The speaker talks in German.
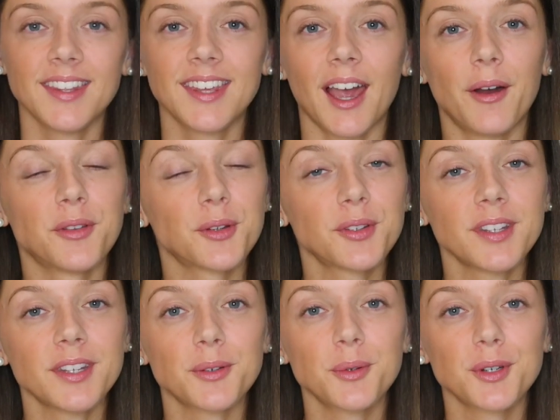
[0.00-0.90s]
Ja, und so
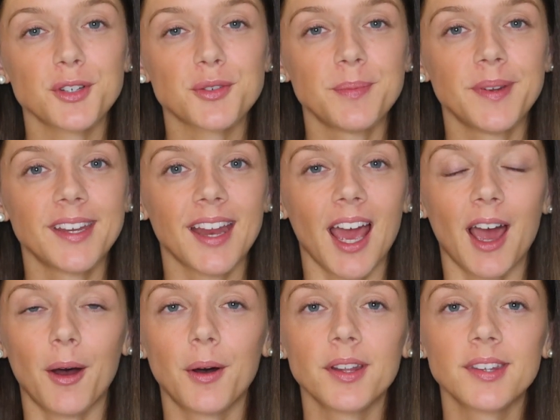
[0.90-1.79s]
sehe ich ungeschminkt
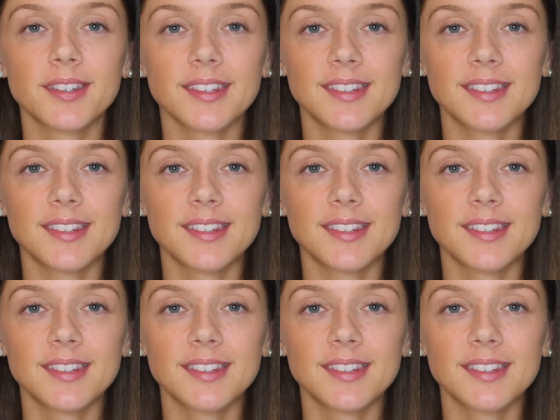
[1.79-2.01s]
aus.